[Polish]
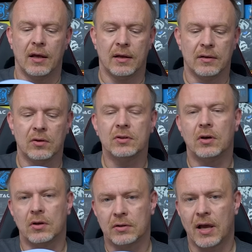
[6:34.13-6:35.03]
E, no
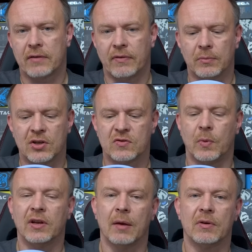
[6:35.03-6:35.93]
tylko, tak jak Wam też
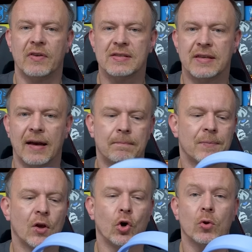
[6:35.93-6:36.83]
wspomniałem, kwestia
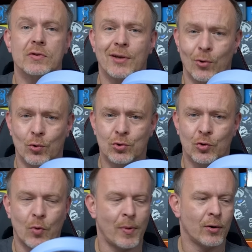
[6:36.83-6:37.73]
gorących
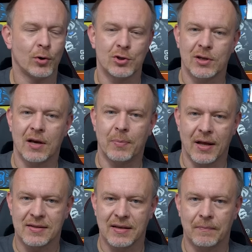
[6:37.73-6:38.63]
uszu po paru godzinach
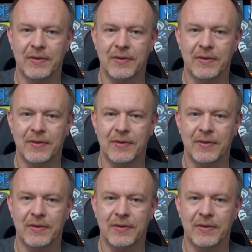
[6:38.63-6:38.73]
pracy.